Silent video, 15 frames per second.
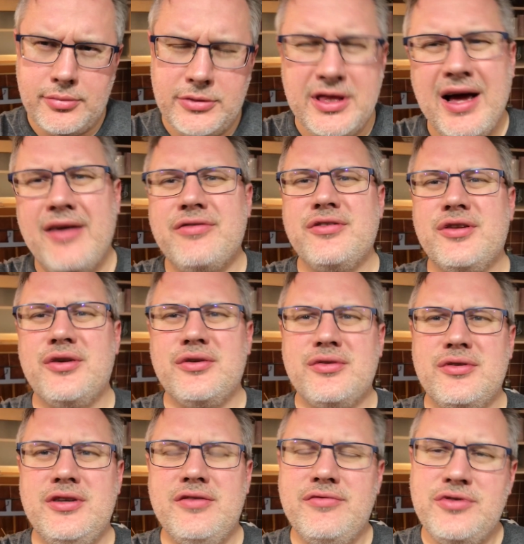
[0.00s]
Dawno
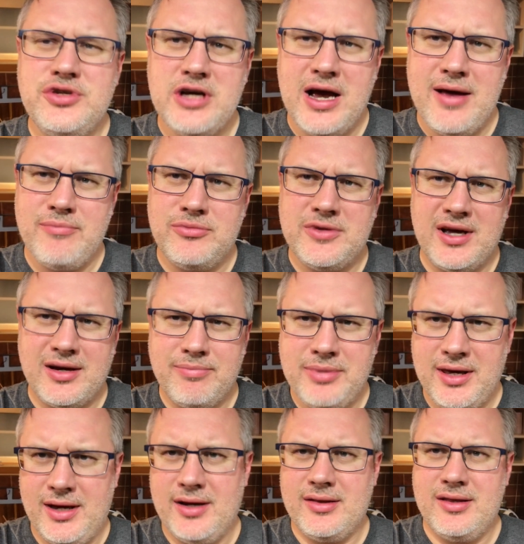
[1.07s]
nie widziałem tak
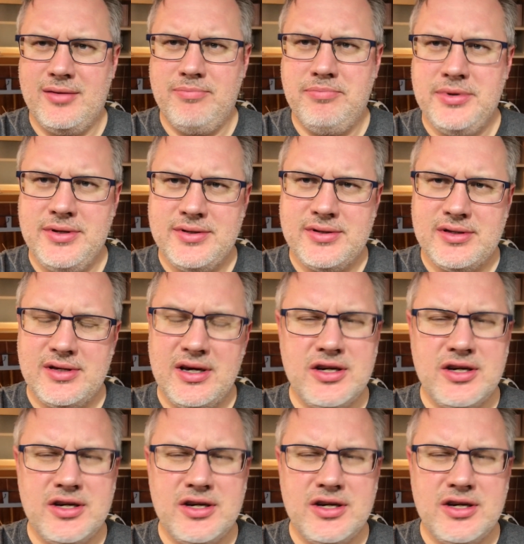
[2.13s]
pięknej pizzy.